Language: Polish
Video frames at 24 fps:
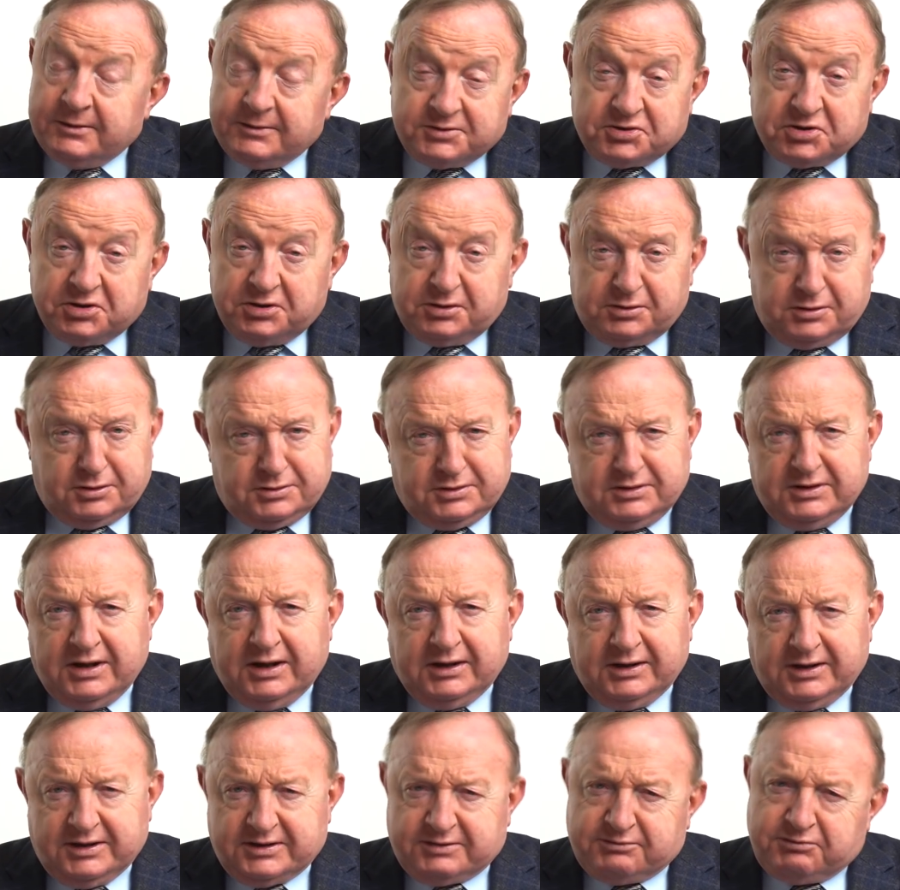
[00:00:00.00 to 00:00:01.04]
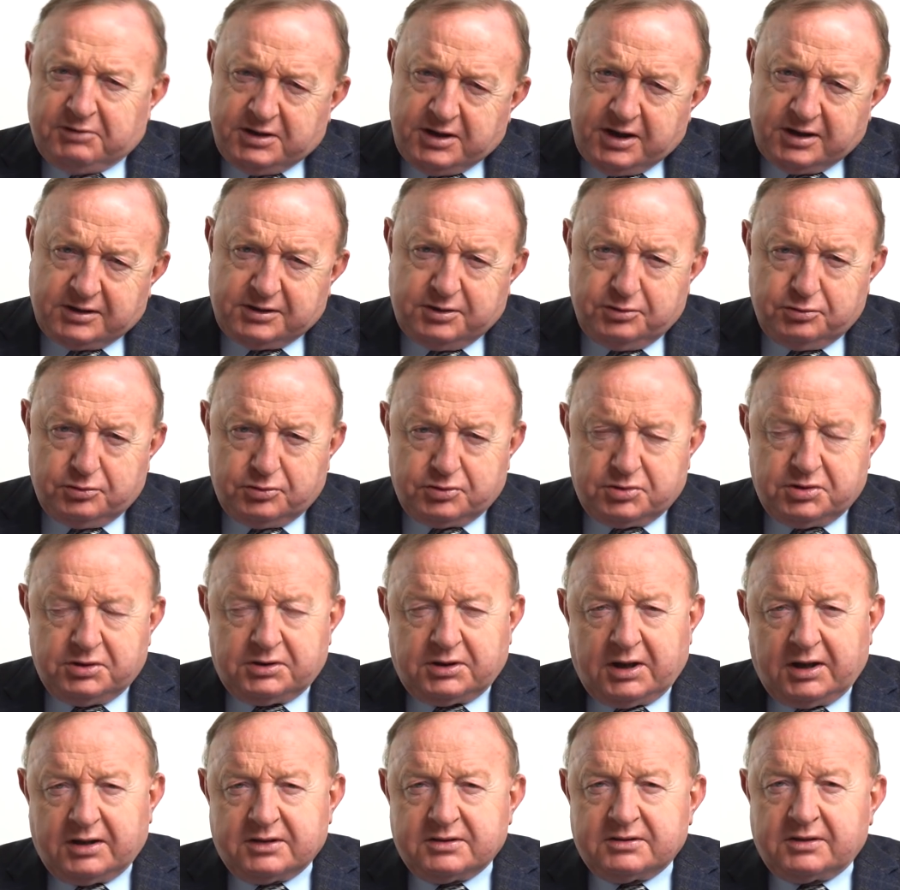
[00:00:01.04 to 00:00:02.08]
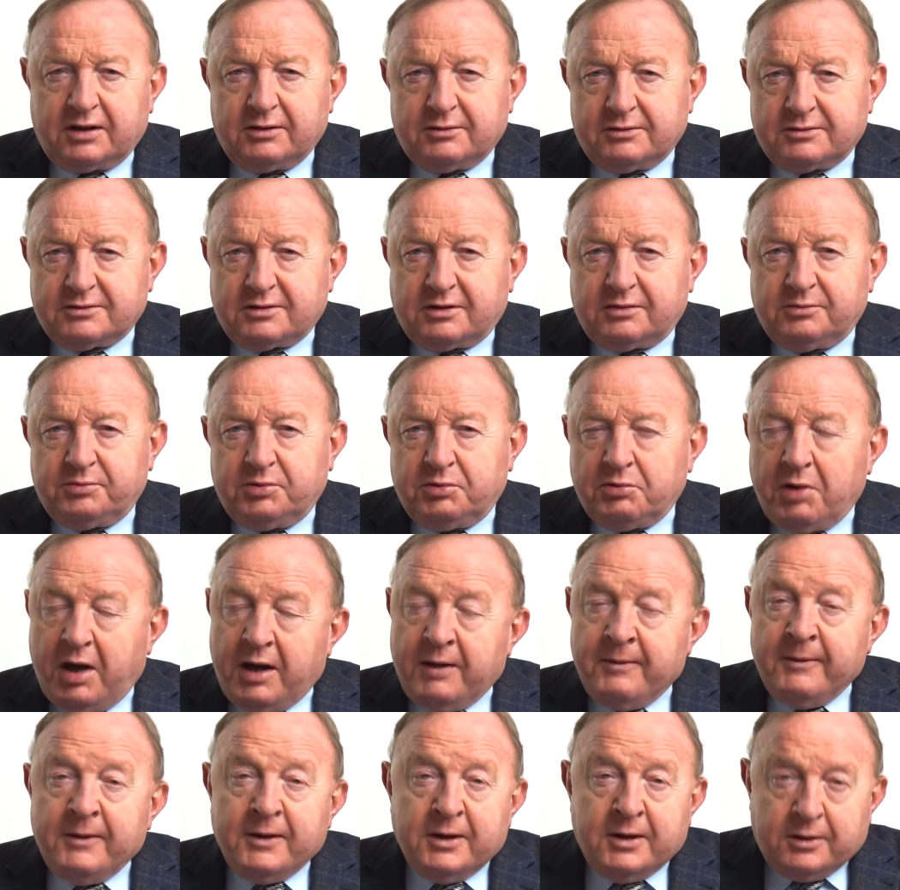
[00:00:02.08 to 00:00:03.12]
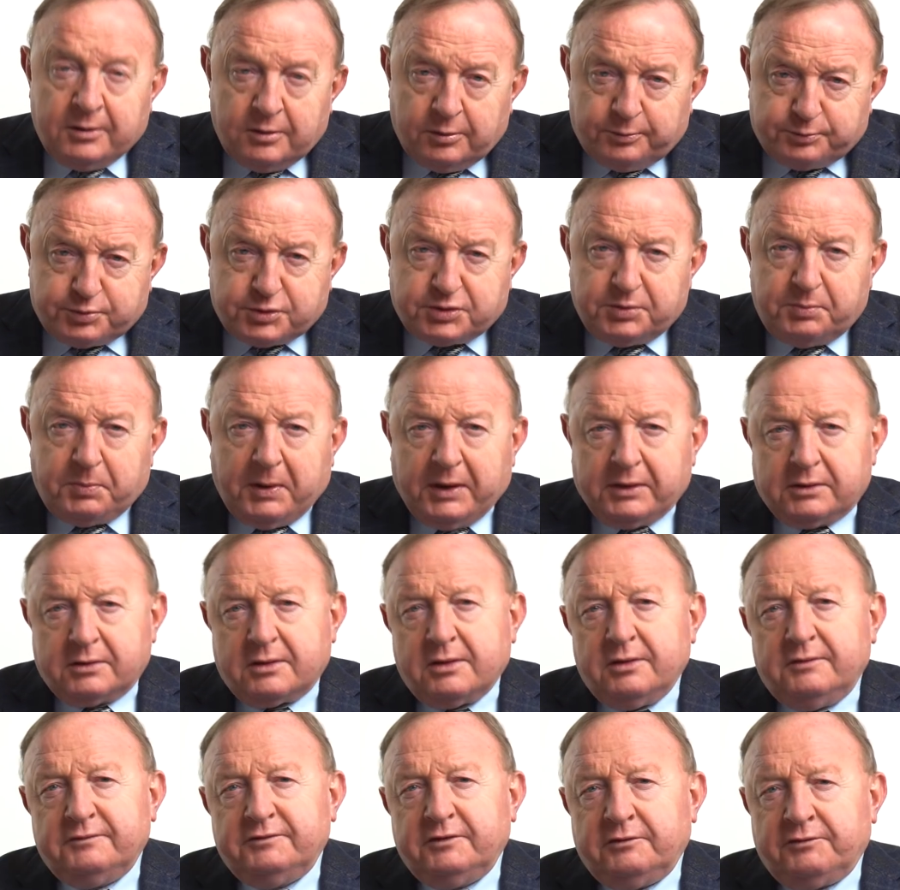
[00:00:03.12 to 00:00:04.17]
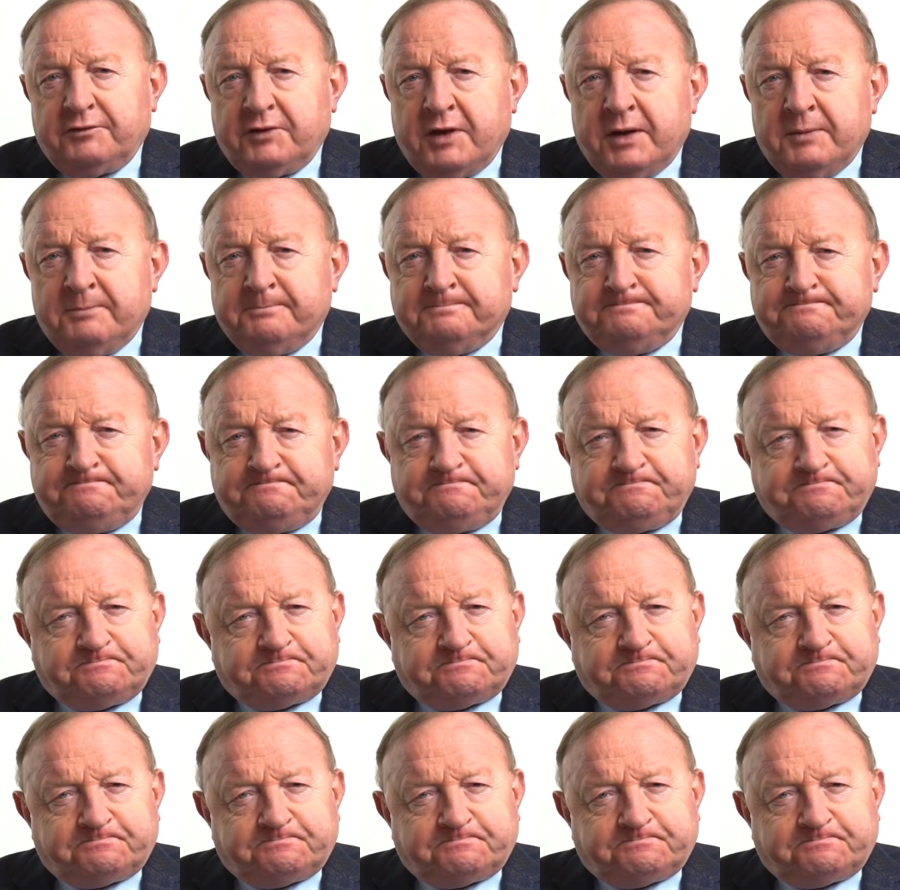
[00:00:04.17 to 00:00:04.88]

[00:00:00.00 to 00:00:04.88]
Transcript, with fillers: y, czy to znalazła, jaki użytek z tego zrobiła. No, przypadkowo wiem,